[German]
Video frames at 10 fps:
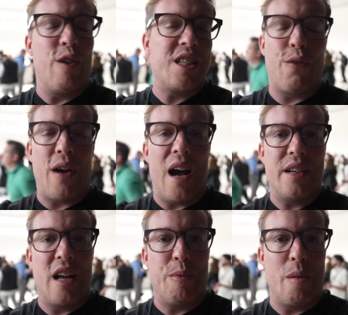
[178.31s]
falls ihr
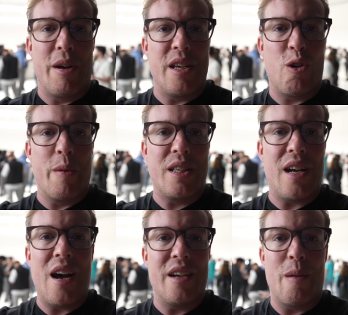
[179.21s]
Fragen habt, immer in die
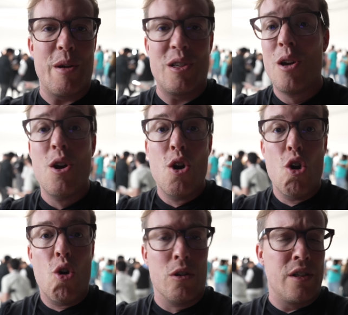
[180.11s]
Kommentare damit
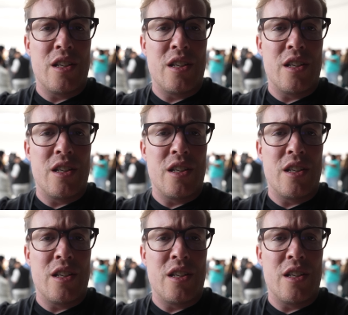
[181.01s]
und